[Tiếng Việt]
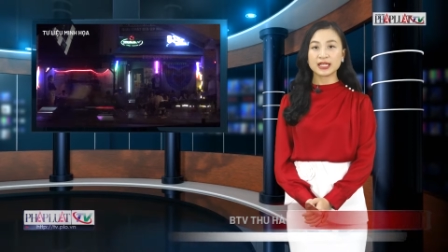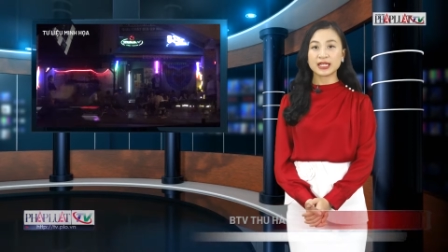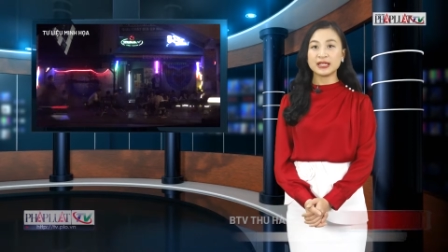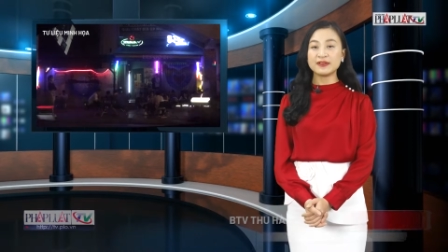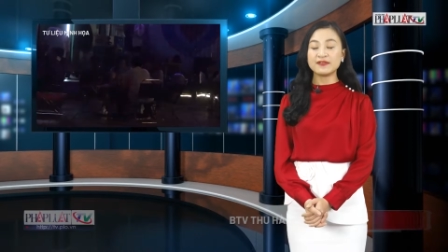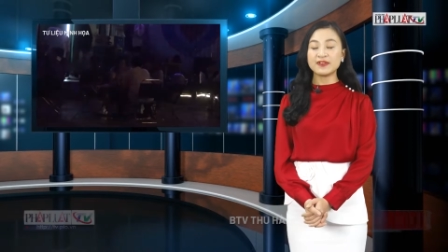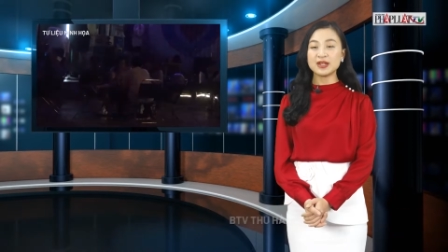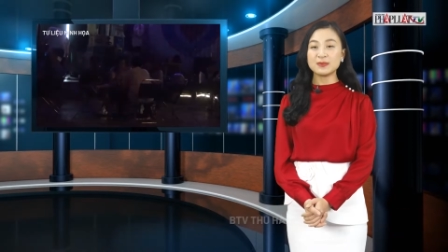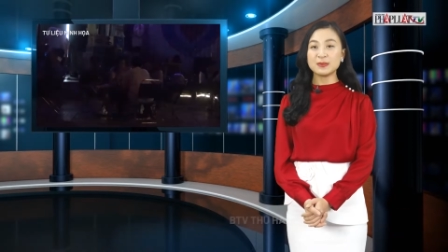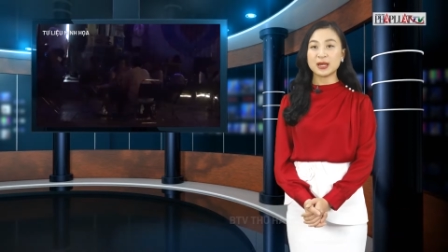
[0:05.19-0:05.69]

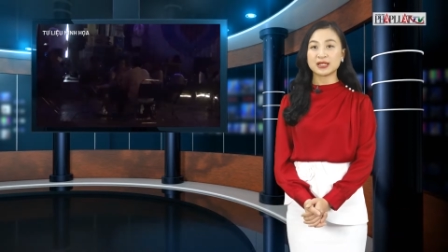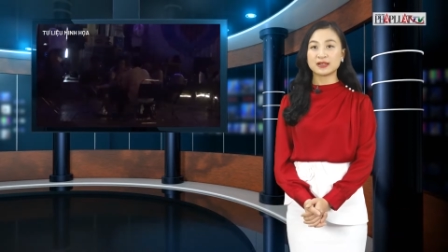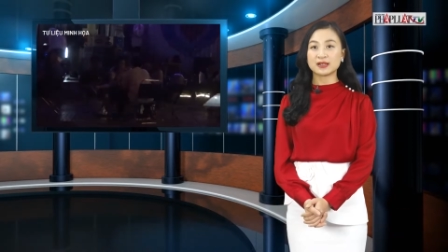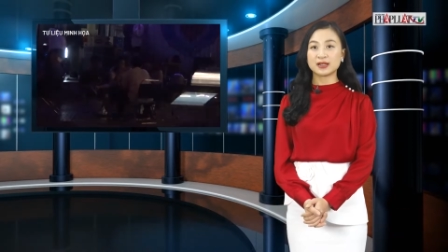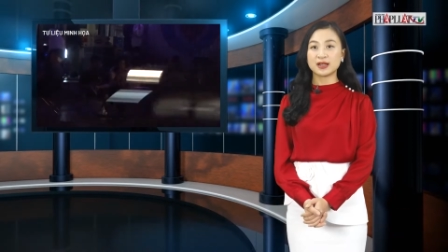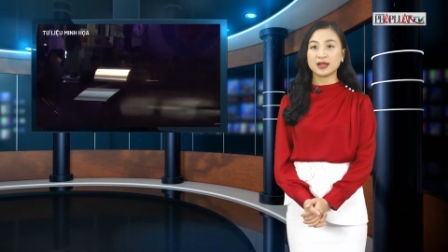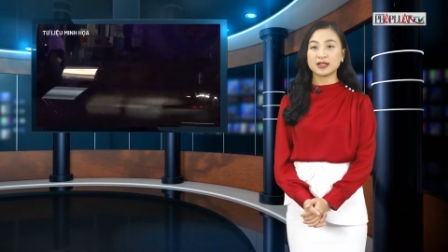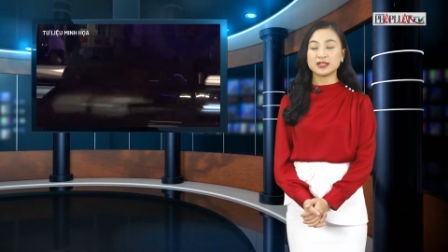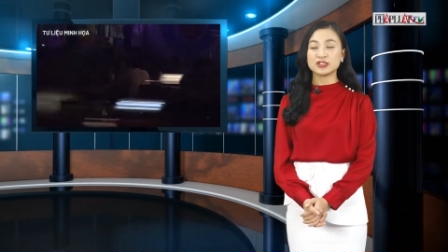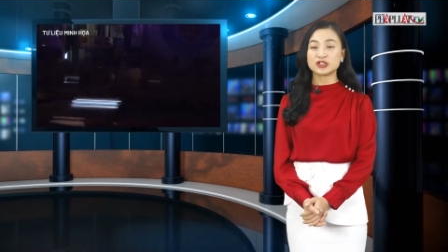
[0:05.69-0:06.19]
ký văn bản
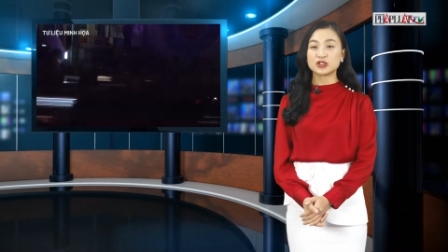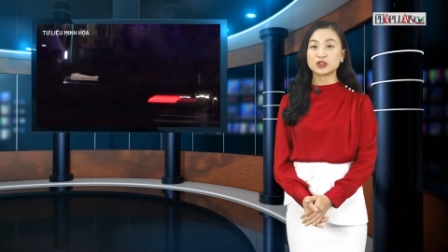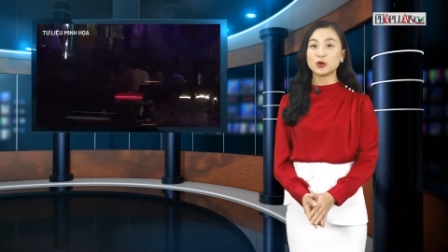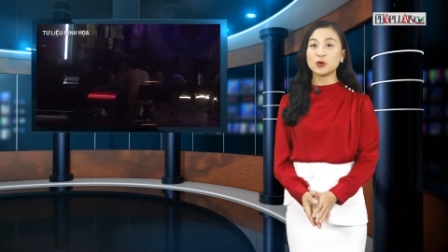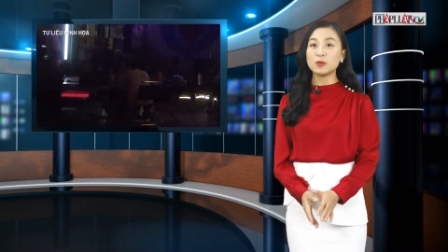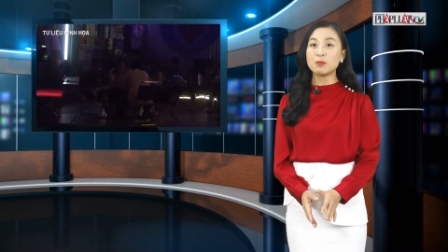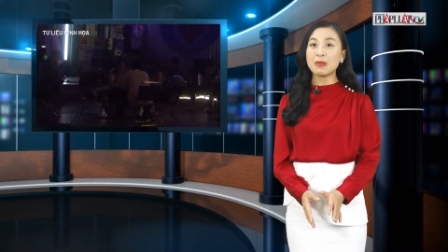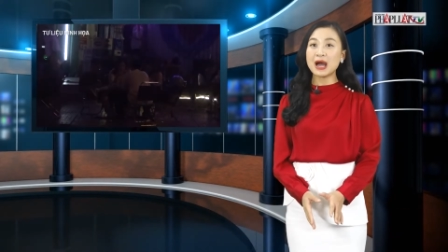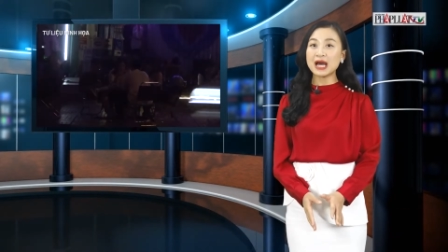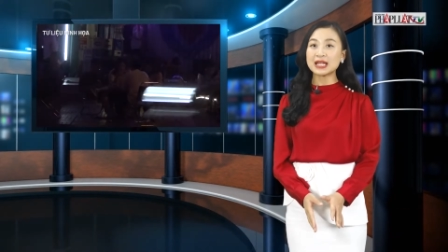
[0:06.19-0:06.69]
khẩn
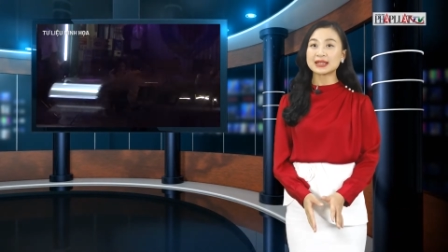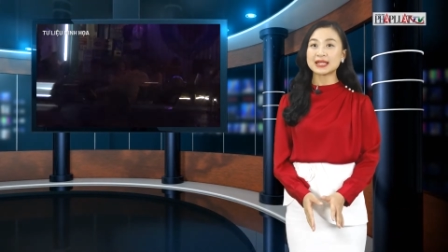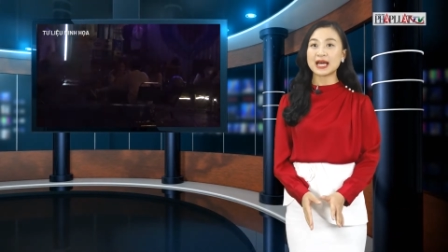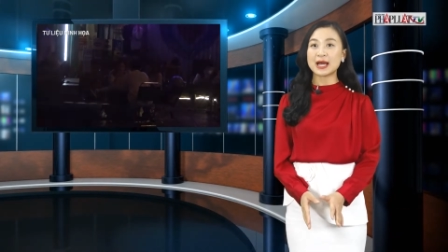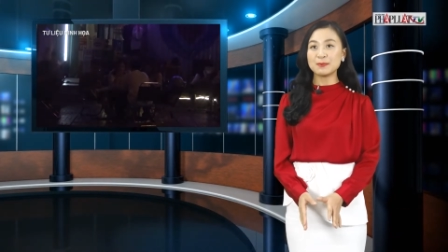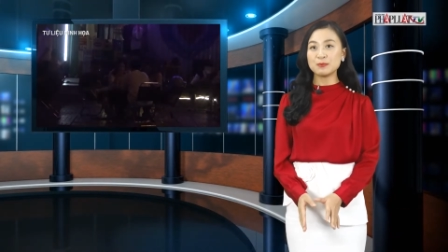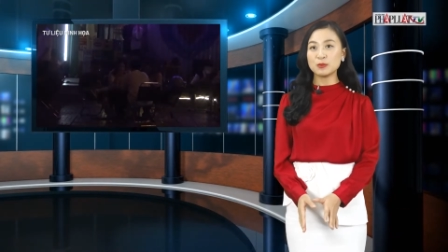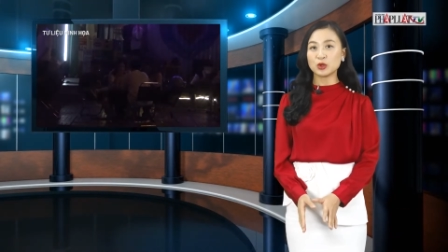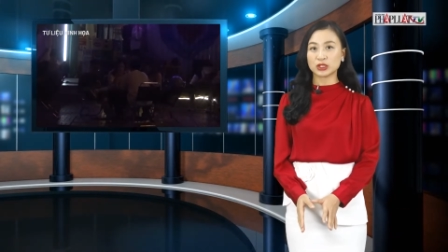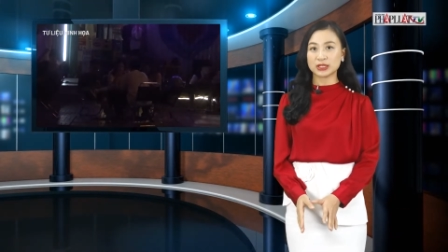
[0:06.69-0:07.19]
số ba
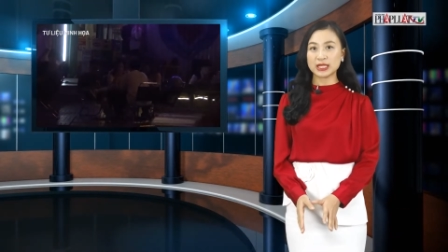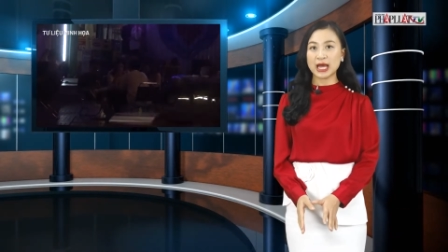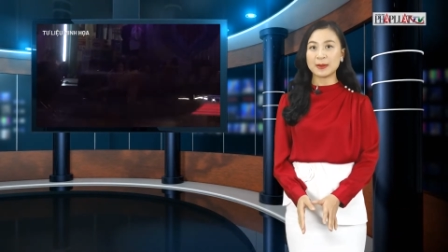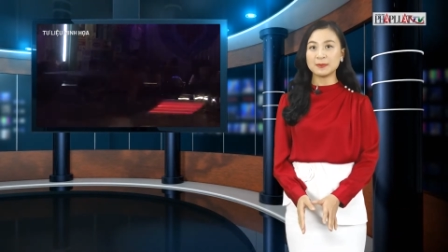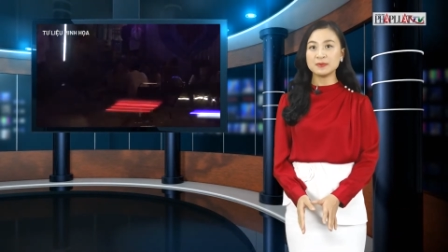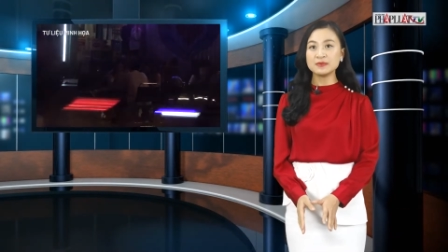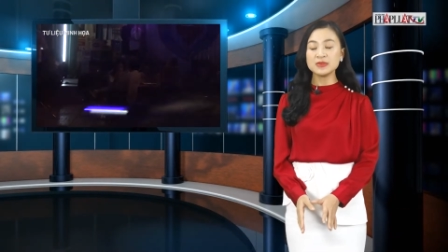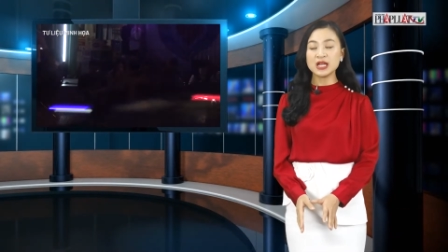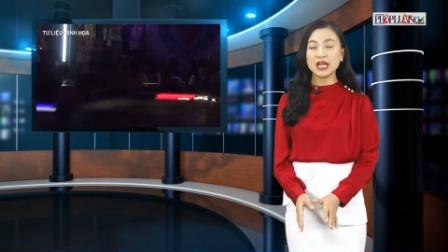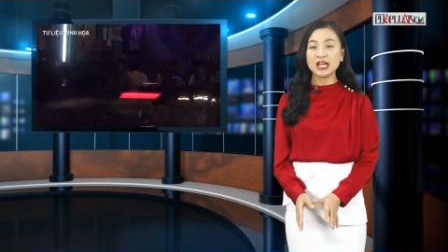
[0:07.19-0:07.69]
tám một
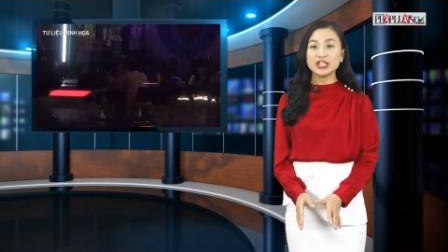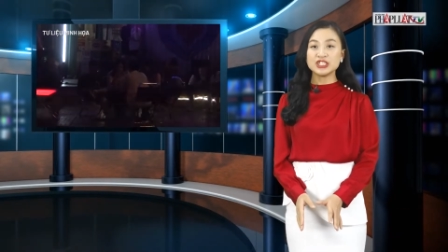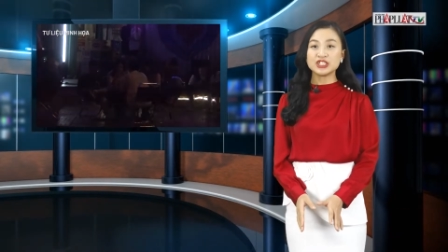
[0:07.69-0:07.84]
tám